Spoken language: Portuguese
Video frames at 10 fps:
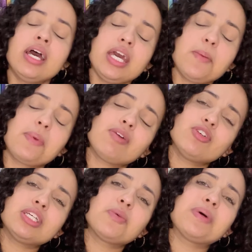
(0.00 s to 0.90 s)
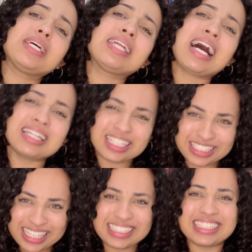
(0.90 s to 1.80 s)
E para você não perder nada,
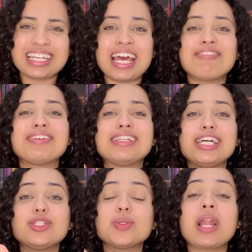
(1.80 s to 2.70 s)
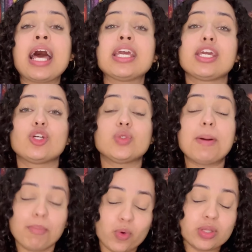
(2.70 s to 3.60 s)
já se inscreve, deixa o like que ajuda
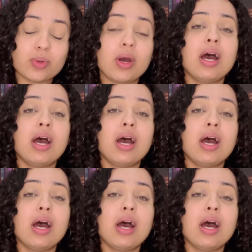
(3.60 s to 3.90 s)
muito,